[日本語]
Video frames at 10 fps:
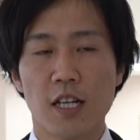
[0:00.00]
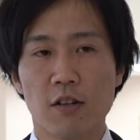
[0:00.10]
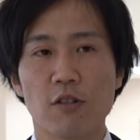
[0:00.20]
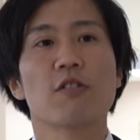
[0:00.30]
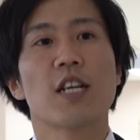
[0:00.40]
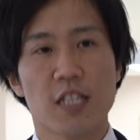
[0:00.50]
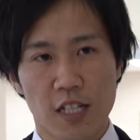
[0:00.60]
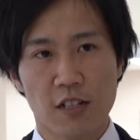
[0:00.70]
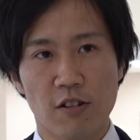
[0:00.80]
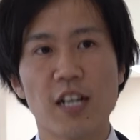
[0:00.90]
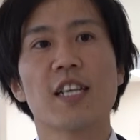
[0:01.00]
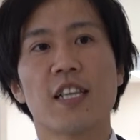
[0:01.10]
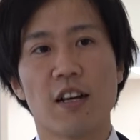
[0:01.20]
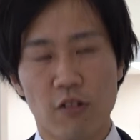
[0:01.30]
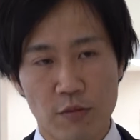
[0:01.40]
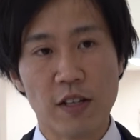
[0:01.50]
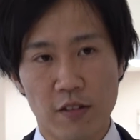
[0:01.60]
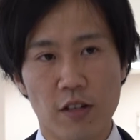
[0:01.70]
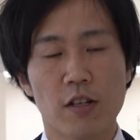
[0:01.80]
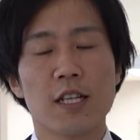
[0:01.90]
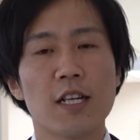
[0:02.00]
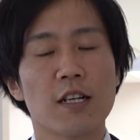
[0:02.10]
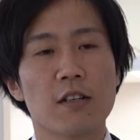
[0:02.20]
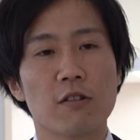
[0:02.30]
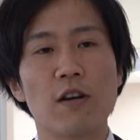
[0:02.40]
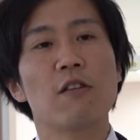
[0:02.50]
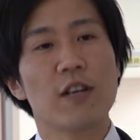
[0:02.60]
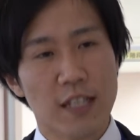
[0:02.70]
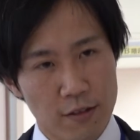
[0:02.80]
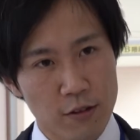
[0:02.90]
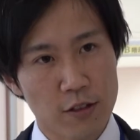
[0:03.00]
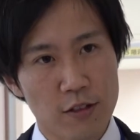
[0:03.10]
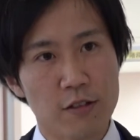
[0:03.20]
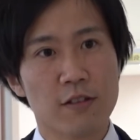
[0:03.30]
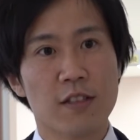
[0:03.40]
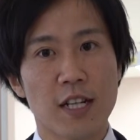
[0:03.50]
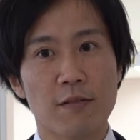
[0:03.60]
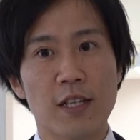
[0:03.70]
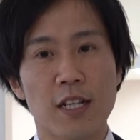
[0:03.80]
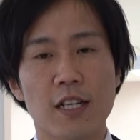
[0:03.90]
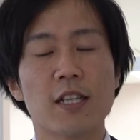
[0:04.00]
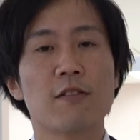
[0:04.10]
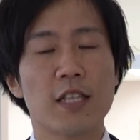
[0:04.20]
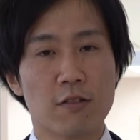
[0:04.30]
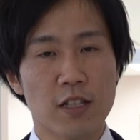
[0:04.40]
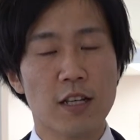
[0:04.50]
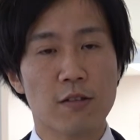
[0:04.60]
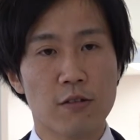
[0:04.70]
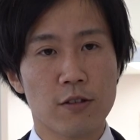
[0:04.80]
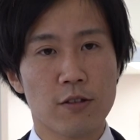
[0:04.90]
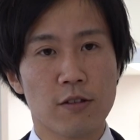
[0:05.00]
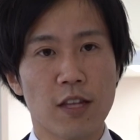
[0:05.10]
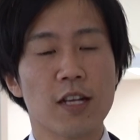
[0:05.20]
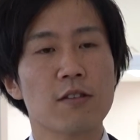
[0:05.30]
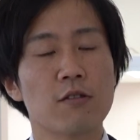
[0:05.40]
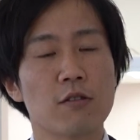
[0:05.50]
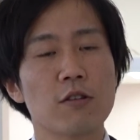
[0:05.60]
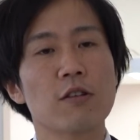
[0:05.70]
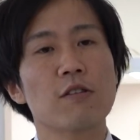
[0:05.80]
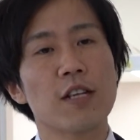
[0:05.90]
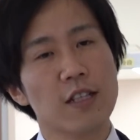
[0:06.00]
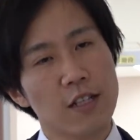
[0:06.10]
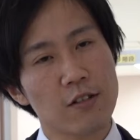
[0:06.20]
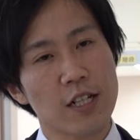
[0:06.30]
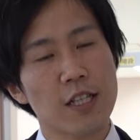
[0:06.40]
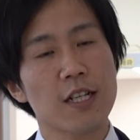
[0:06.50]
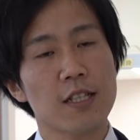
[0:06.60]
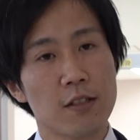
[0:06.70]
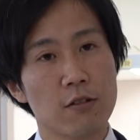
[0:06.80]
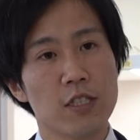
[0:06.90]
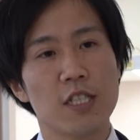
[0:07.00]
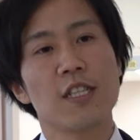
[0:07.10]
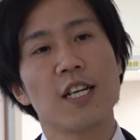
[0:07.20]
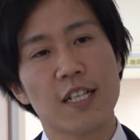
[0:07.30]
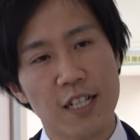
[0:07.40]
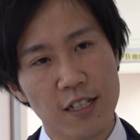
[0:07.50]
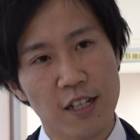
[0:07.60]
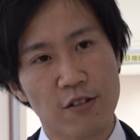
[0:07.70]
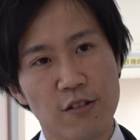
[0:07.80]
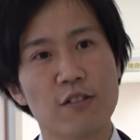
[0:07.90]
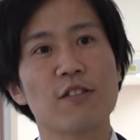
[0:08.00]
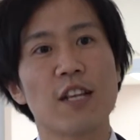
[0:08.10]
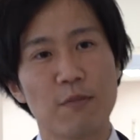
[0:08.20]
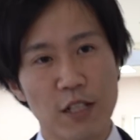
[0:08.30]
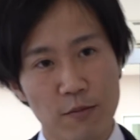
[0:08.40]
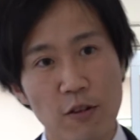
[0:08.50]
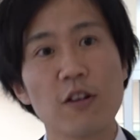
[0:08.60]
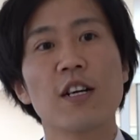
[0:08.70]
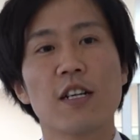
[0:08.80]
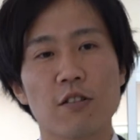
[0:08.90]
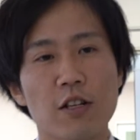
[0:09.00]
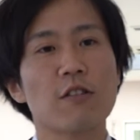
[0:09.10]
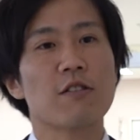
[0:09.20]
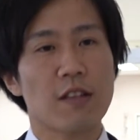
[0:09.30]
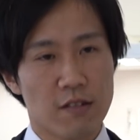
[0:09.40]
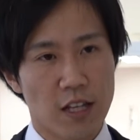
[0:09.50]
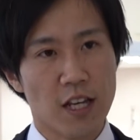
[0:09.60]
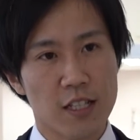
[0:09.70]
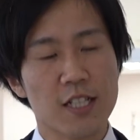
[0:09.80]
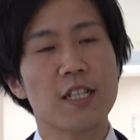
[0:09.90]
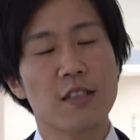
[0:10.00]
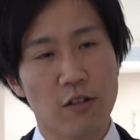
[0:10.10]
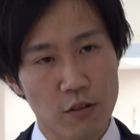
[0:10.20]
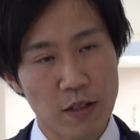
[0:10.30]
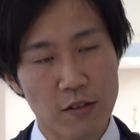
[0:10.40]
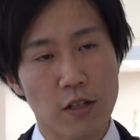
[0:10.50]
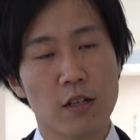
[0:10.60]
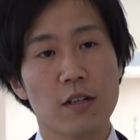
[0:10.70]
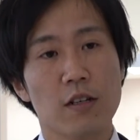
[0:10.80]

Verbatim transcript: えー、ご相談に来られておりますただご飯を渡すというためだけではなくてそういう生活の困窮されている方々の信頼関係を作るためにもご利用させていただいております